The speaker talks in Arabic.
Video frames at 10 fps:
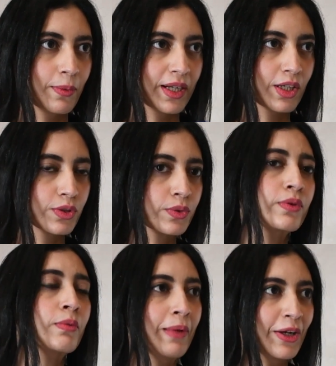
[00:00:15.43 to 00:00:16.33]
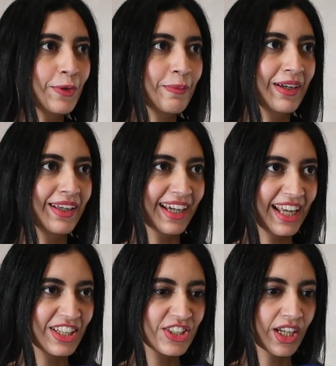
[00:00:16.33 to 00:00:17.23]
وبركاته معكم
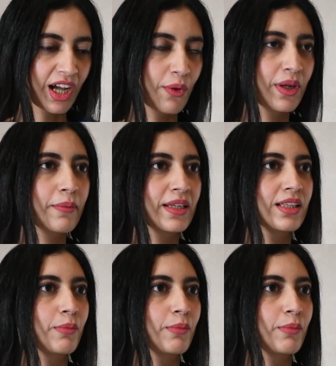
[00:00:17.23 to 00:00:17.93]
الغاليه الشرقاوي ابنه